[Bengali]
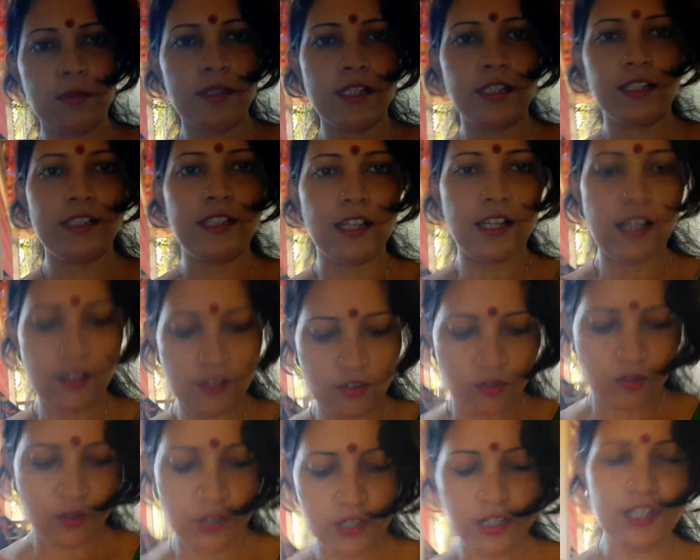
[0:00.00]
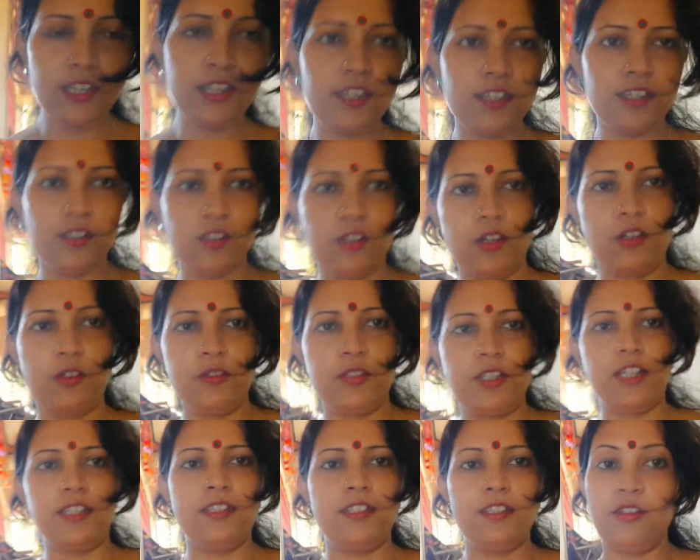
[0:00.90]
তোমাদেরকে দেখানো হয়নি এখন
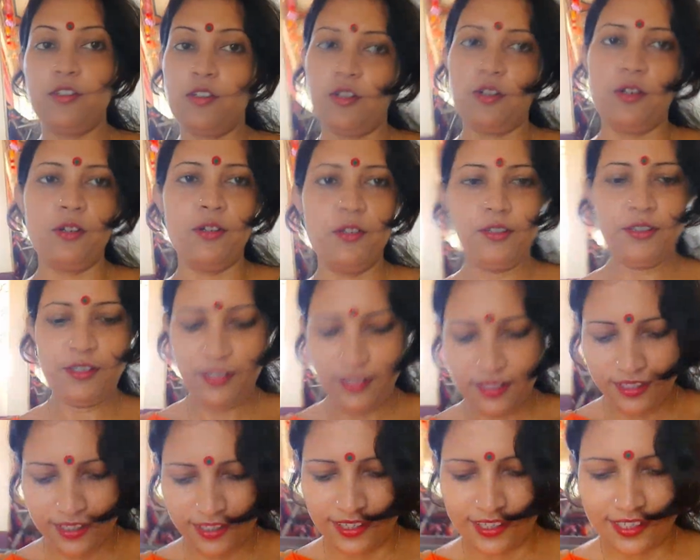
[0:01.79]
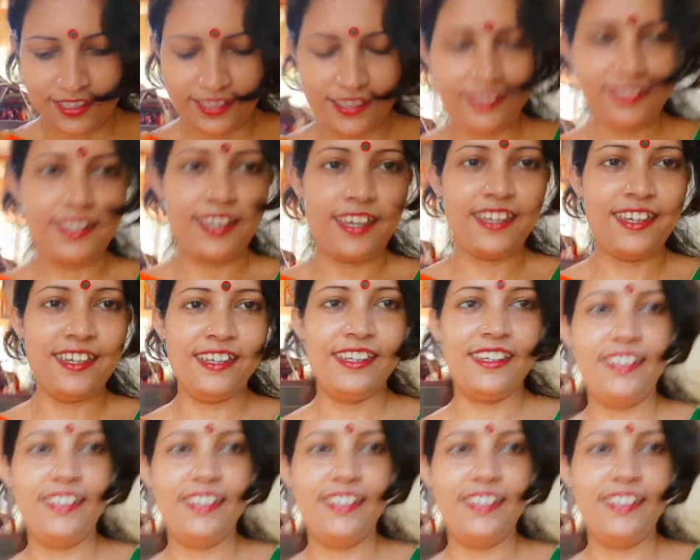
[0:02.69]
যাচ্ছি চল যাই